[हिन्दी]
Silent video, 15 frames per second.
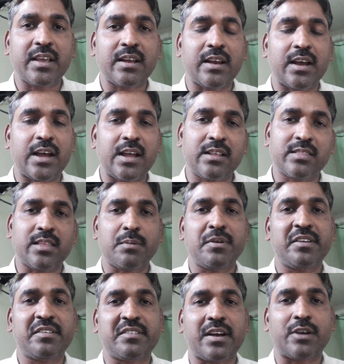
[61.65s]
किक लगाएंगे
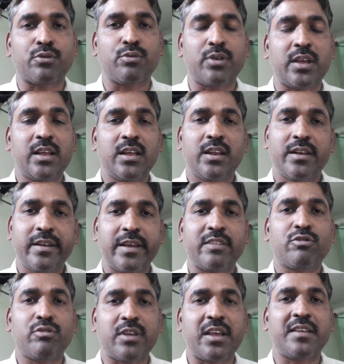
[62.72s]
तभी स्टार्ट होगी नहीं
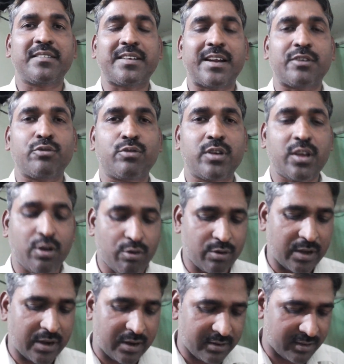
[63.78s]
तो नहीं स्टार्ट होगी और
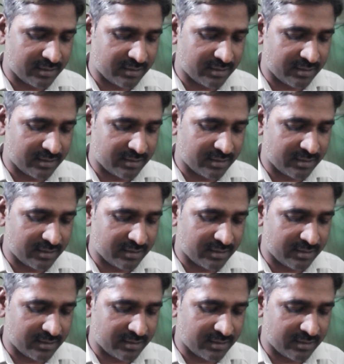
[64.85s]
करंट